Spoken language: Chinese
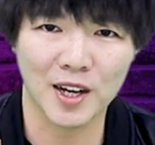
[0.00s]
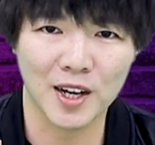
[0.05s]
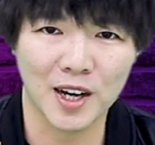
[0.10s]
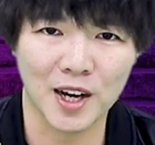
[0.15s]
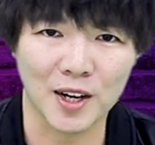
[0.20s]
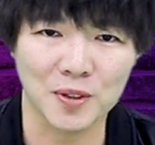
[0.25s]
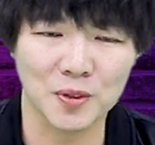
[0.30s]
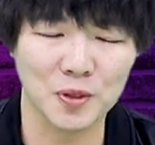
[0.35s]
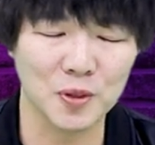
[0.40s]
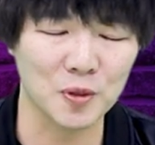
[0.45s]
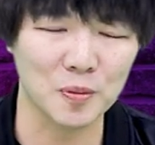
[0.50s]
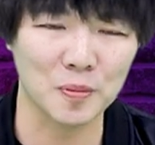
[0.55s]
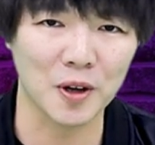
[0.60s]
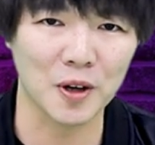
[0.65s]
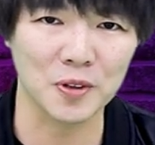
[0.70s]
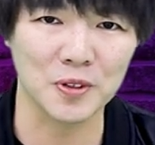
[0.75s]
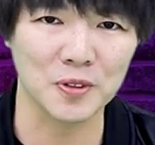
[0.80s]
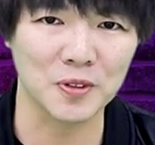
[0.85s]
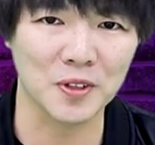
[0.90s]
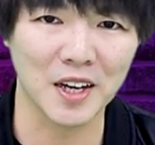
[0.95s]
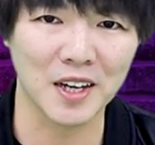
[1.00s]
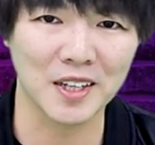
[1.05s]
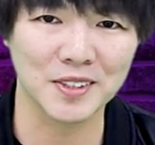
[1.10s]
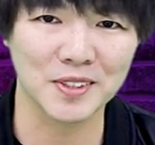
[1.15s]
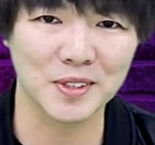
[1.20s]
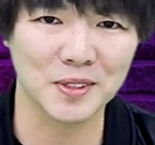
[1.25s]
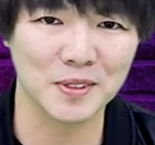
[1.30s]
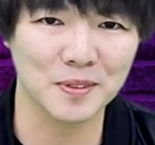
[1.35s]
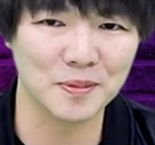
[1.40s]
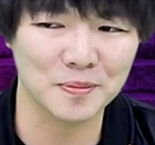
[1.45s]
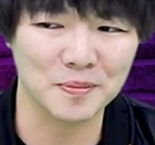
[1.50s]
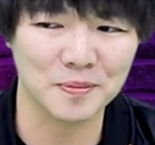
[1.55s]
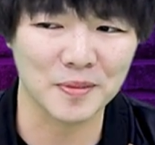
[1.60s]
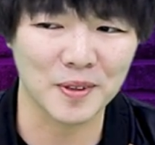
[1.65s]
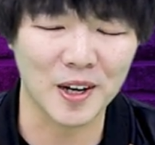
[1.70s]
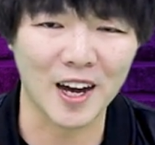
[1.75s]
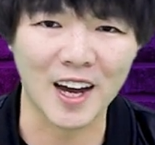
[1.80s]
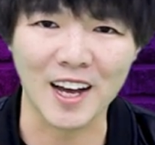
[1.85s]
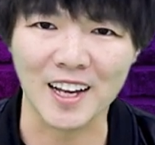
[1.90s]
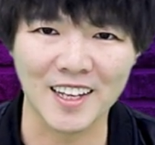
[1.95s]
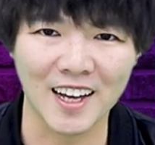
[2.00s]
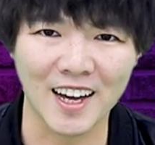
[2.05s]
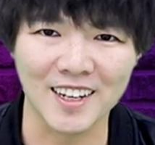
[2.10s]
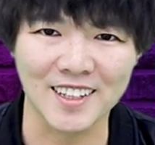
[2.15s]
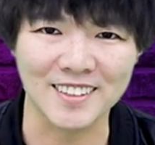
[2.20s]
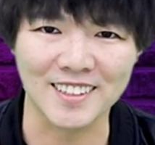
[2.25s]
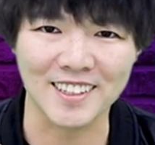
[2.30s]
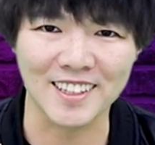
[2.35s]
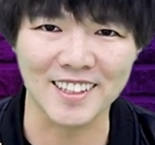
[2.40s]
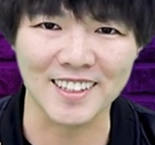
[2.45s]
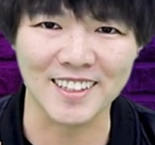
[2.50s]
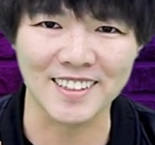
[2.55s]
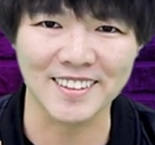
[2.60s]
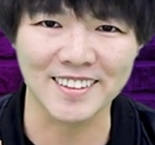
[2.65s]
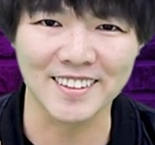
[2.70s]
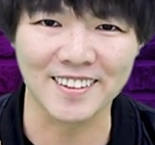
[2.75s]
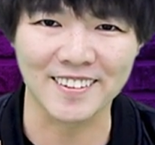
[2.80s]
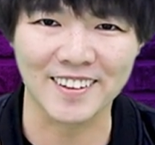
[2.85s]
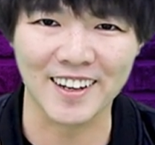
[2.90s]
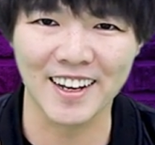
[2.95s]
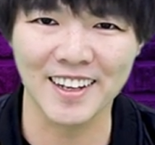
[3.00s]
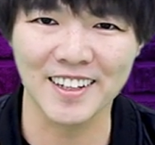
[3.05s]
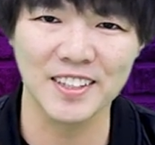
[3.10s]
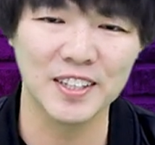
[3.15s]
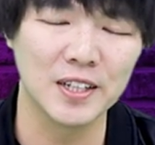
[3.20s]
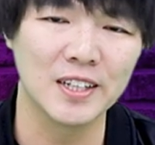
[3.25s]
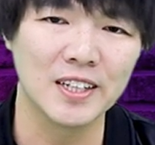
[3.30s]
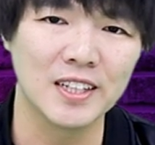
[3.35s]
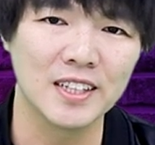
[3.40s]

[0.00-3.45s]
i don't know about you guys i kind of dig it ok